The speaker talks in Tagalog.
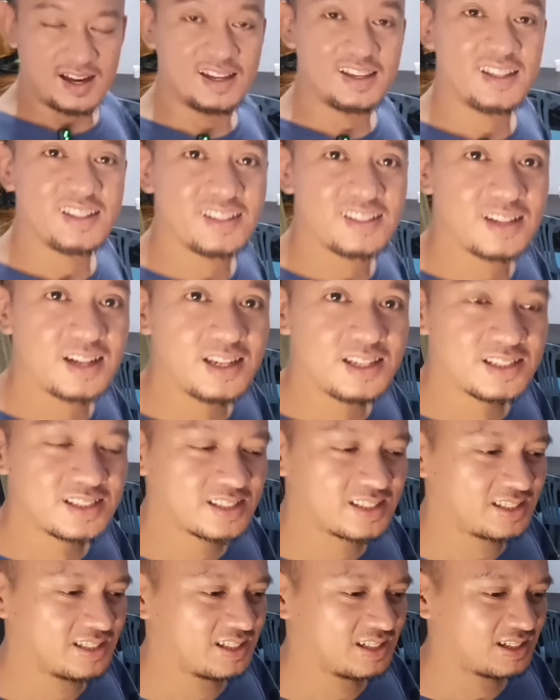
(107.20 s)
Ayan
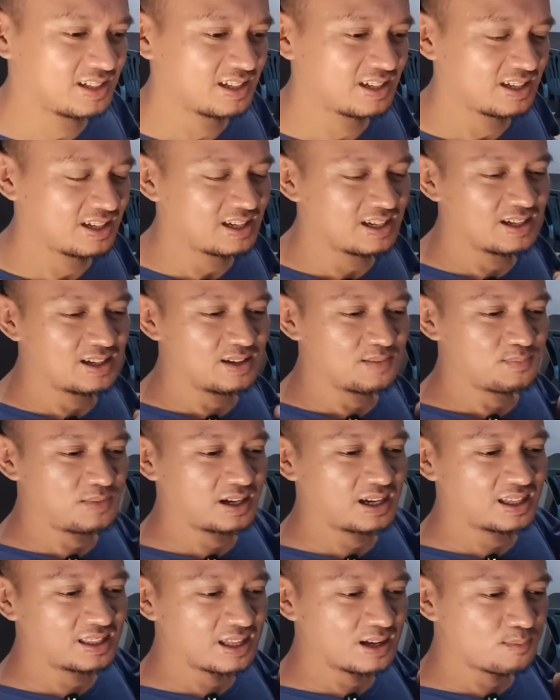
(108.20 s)
guys,
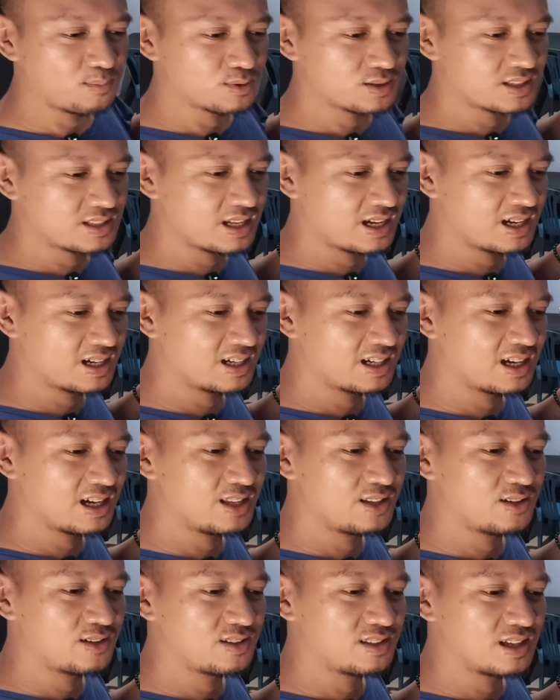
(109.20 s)
pagkatapos ng
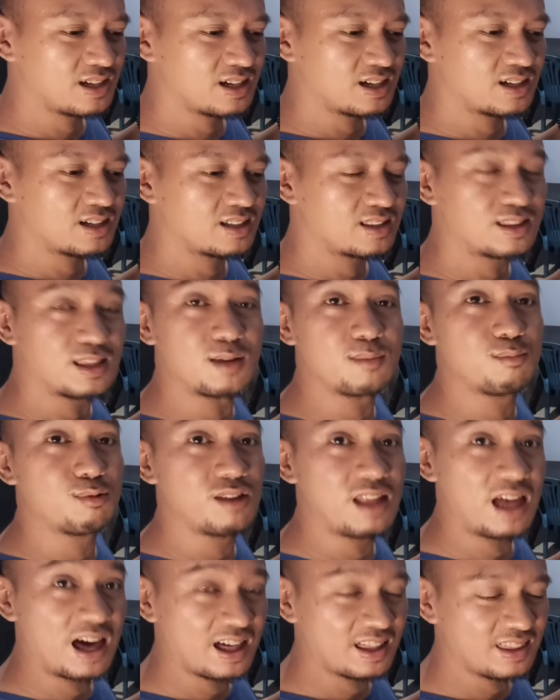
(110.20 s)
ano ng
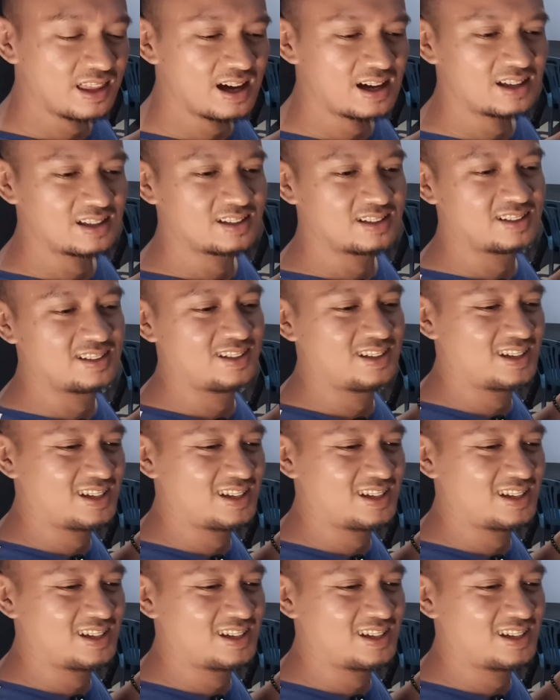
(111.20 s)
tribunada,